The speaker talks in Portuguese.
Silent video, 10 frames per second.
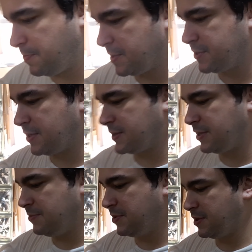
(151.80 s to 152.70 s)
para tirar a
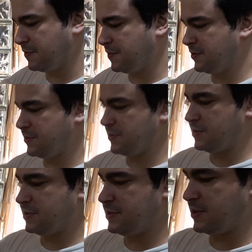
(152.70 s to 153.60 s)
química que vem
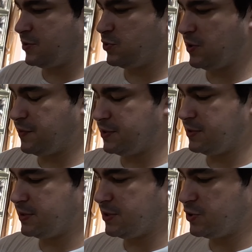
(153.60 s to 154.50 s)
daqui, os
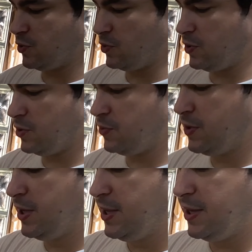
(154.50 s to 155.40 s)
alvejantes que eles colocam.
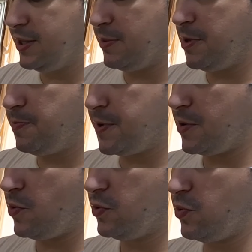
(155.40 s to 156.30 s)
E também para
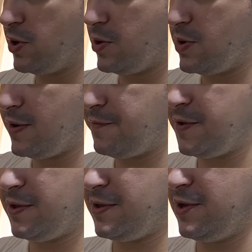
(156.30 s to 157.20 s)
quando colocar o
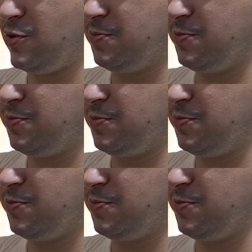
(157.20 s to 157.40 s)
café, ele não